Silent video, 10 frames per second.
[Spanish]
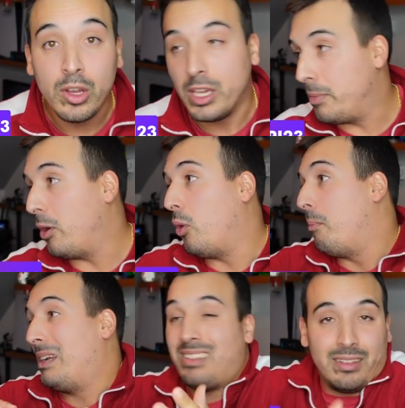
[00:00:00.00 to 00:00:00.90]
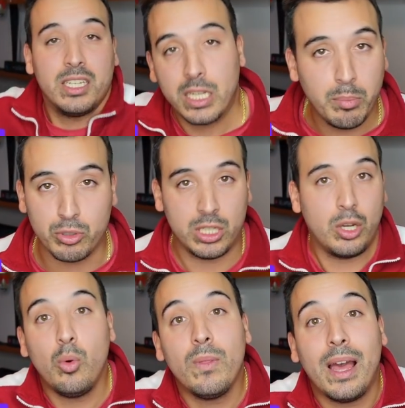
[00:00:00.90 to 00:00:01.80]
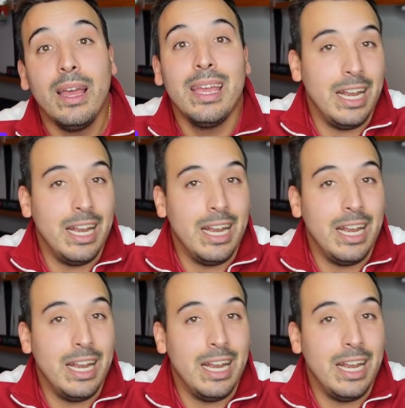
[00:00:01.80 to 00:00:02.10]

y veo bastantes equipos de segunda,